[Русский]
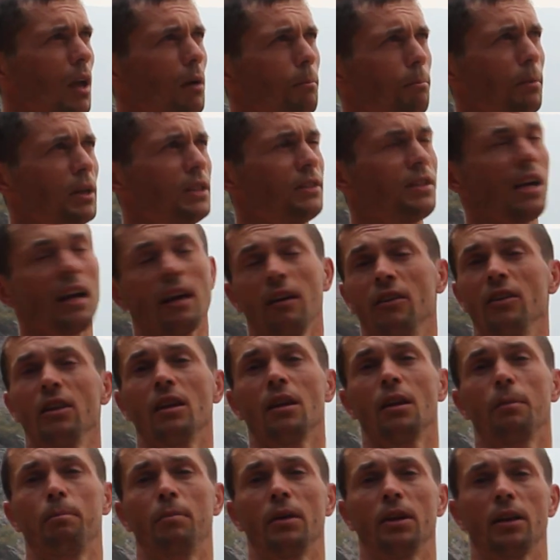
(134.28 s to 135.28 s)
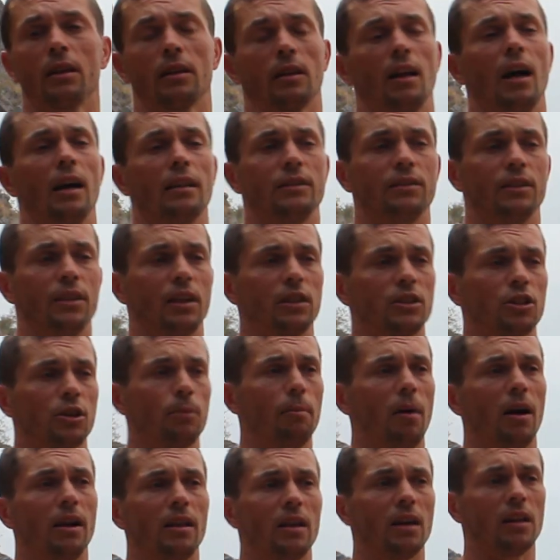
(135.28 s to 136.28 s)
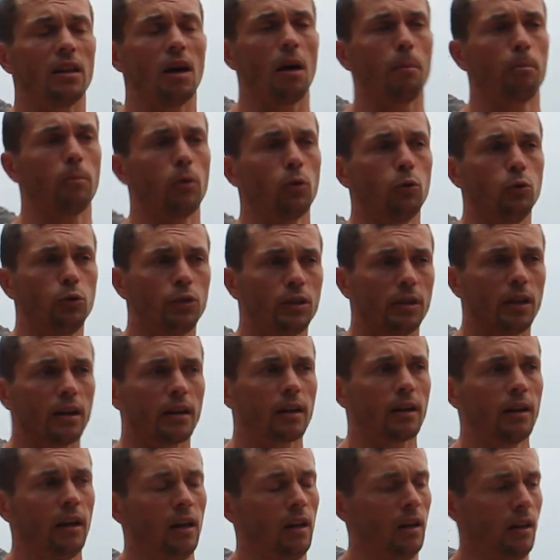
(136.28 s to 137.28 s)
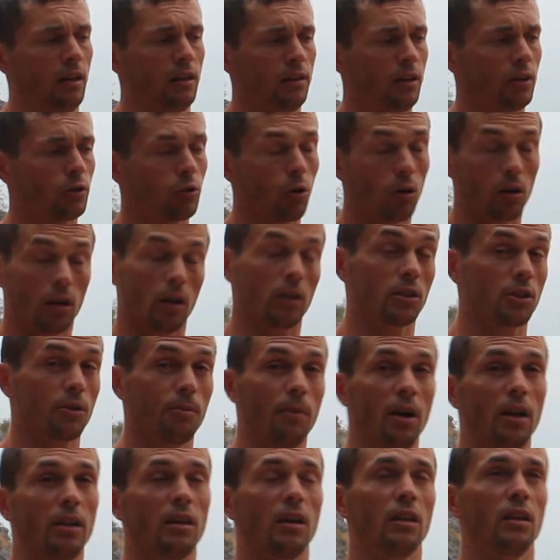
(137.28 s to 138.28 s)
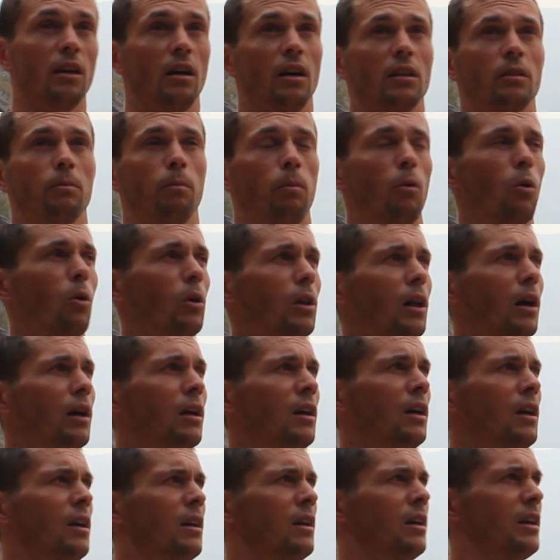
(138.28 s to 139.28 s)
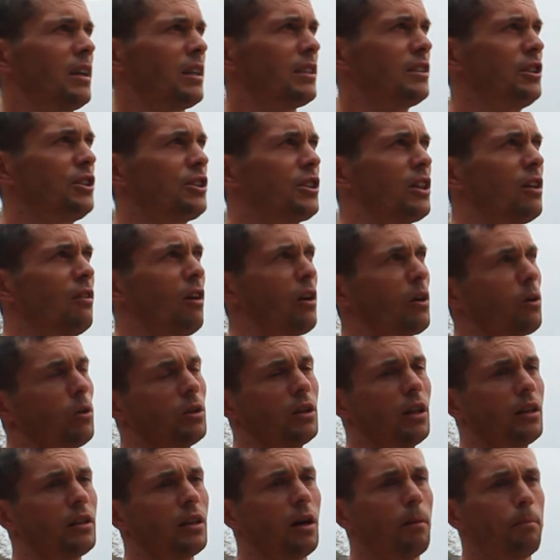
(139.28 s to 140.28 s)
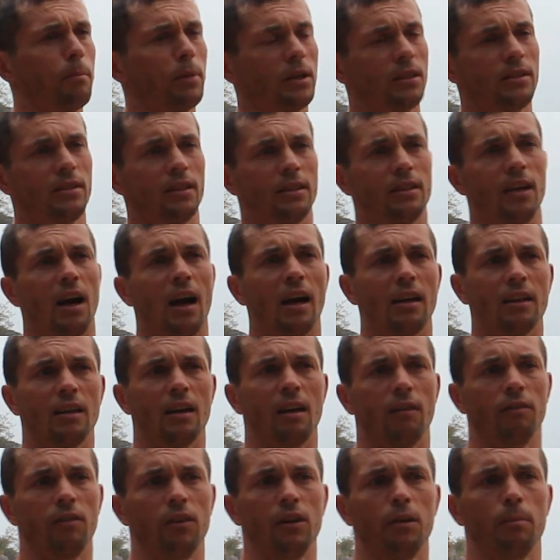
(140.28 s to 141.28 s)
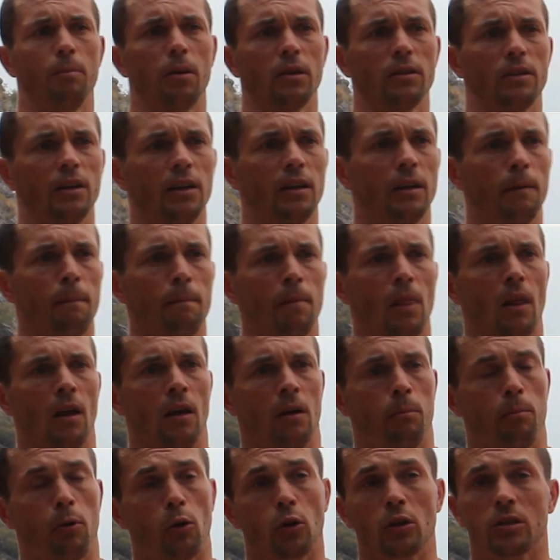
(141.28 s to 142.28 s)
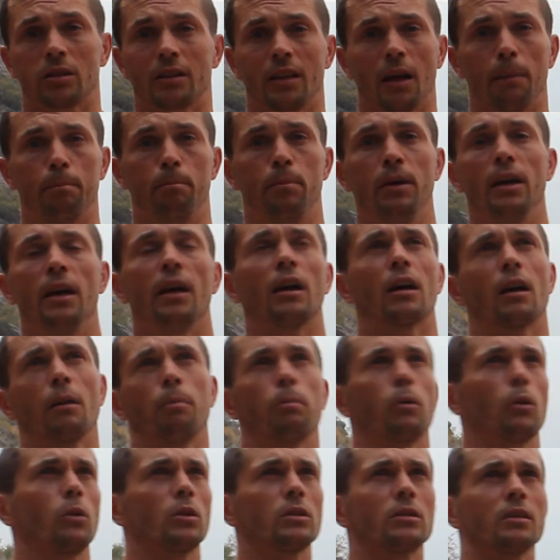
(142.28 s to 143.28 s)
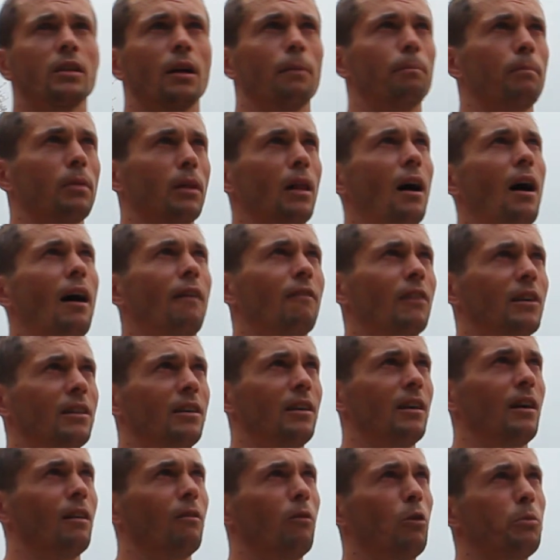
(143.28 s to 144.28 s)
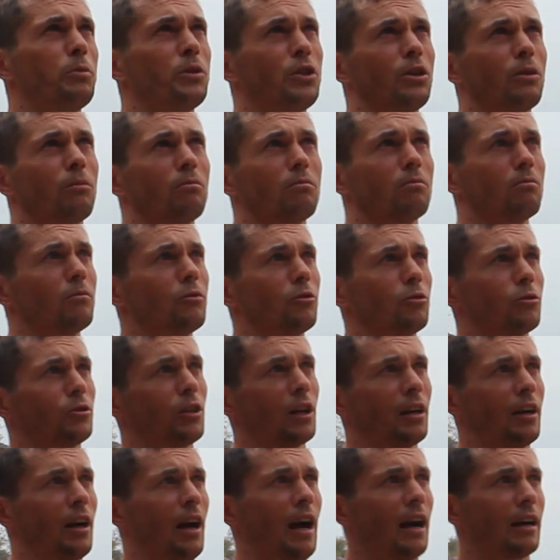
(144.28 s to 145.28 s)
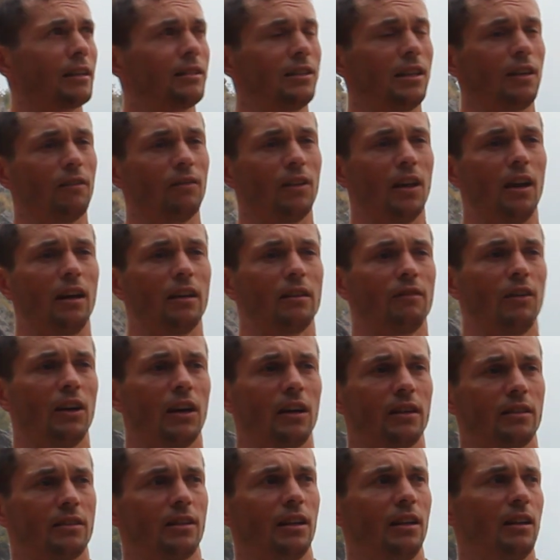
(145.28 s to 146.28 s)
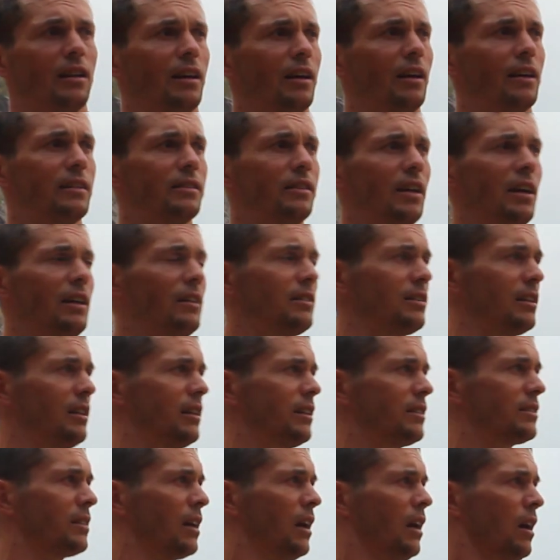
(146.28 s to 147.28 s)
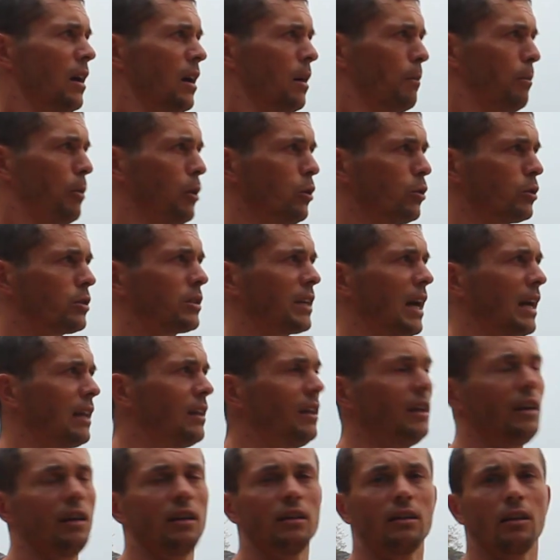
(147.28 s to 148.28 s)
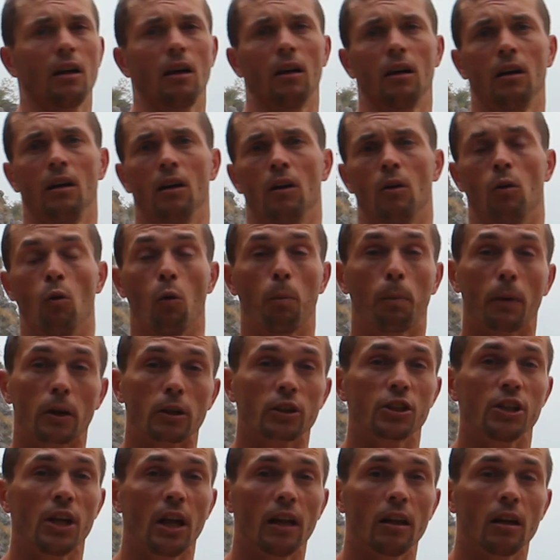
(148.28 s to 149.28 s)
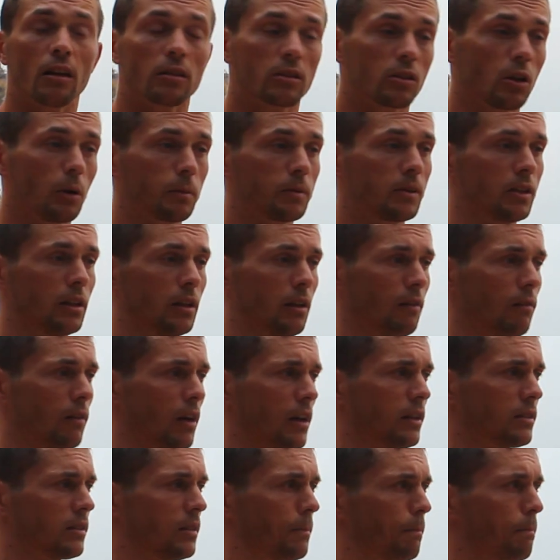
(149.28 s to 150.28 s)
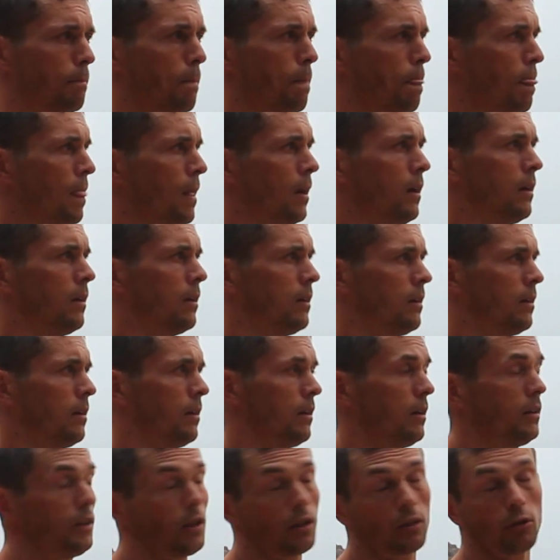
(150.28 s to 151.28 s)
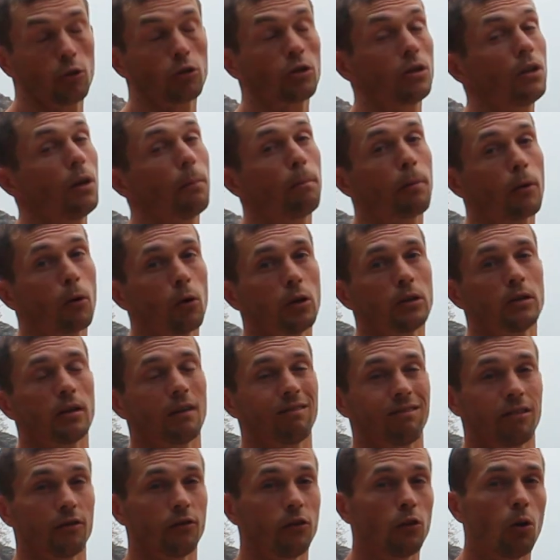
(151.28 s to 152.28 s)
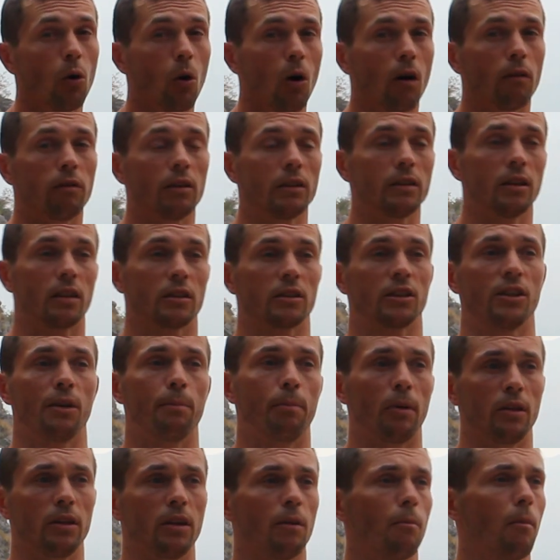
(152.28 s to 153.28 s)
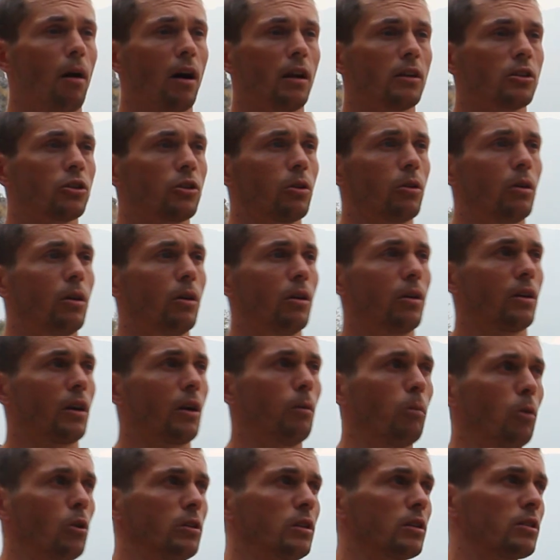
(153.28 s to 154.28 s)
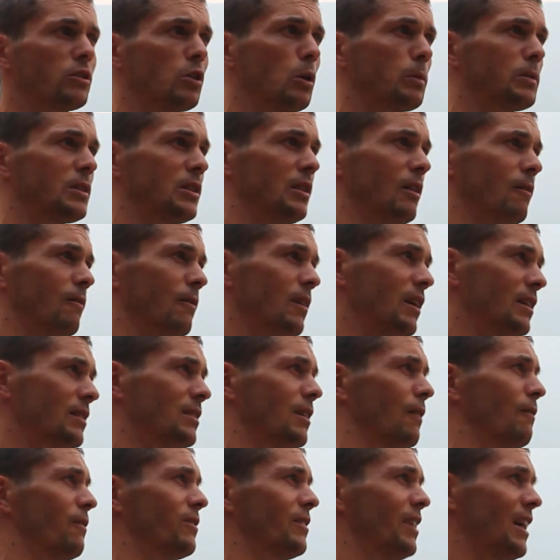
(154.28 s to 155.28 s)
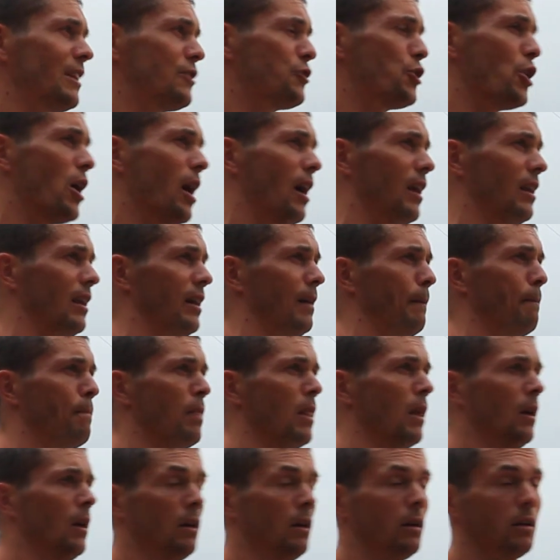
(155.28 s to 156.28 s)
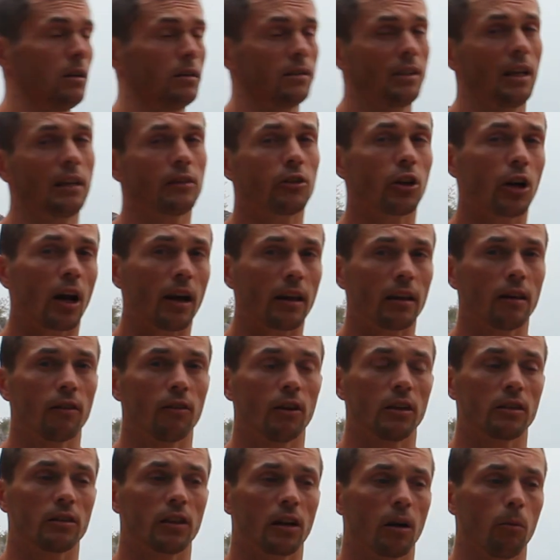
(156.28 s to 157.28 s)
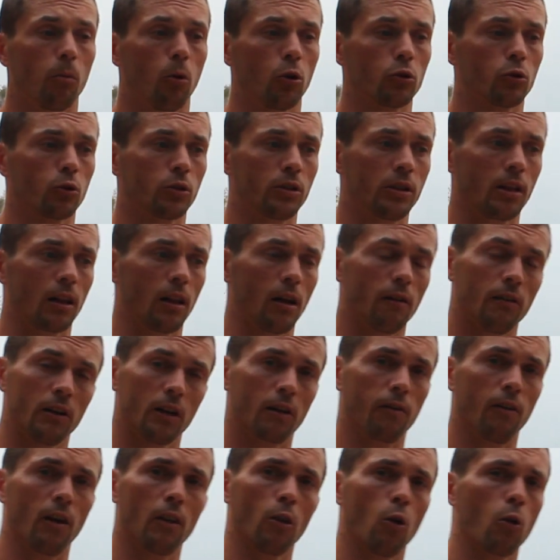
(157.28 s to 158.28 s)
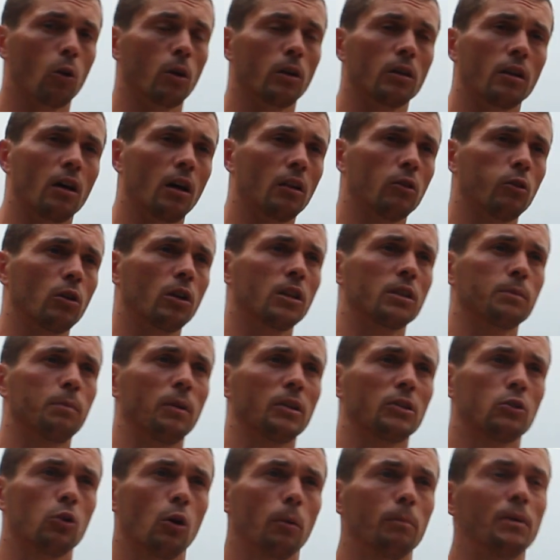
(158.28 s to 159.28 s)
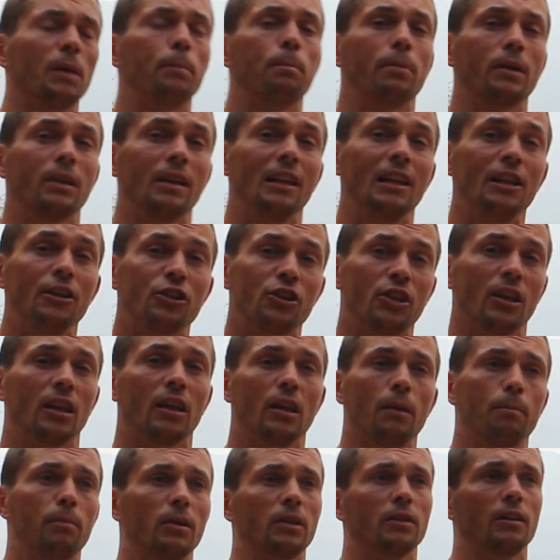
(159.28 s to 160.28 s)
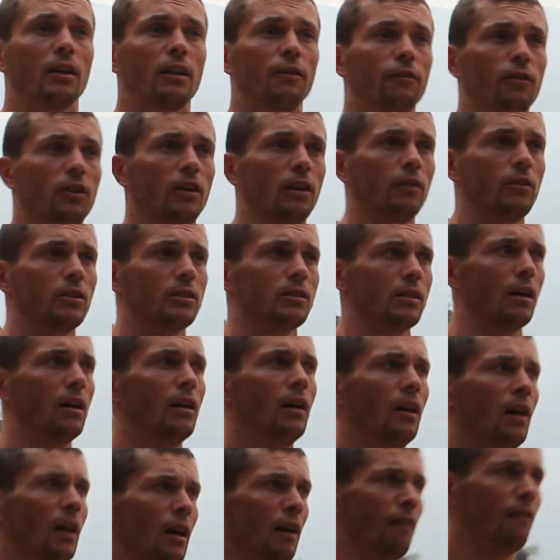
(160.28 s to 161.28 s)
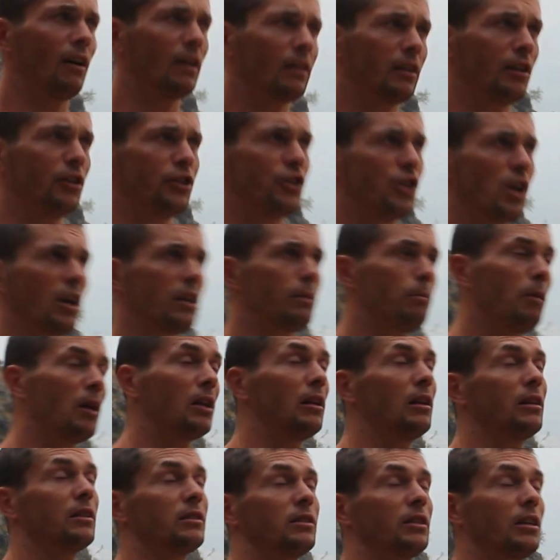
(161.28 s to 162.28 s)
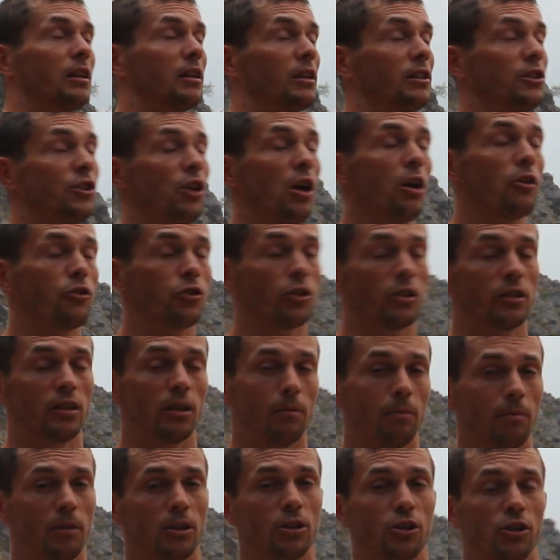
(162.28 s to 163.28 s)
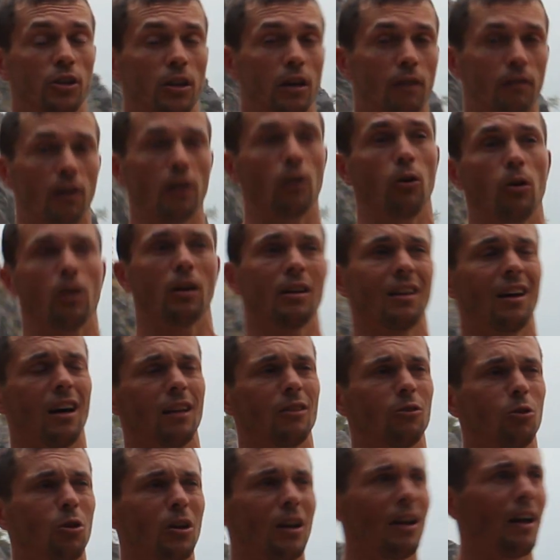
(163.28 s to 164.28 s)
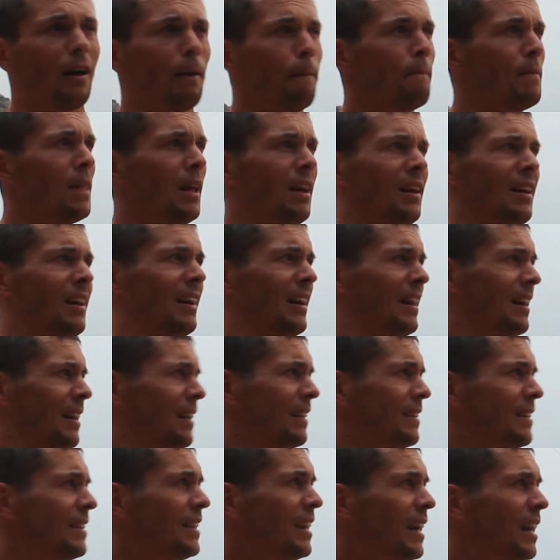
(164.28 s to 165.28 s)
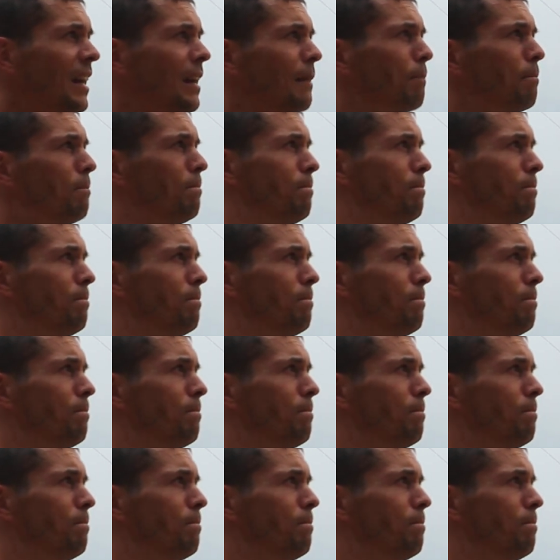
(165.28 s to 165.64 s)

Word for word: подтягивания на перекладине, отжимания на брусьях, не только отжимания от пола, различного рода там приседания, выпады, просто бег, просто плавание, в общем, ну, такая активная двигательная деятельность, плюс какие-то упражнения с собственным весом. А, никто же не против, но вы должны понимать, что работа с собственным весом в начале – затрагивает работу силовых волокон, которые способны прилично гипертрофироваться, в отличие от медленно сокращающихся мышечных волокон, которые не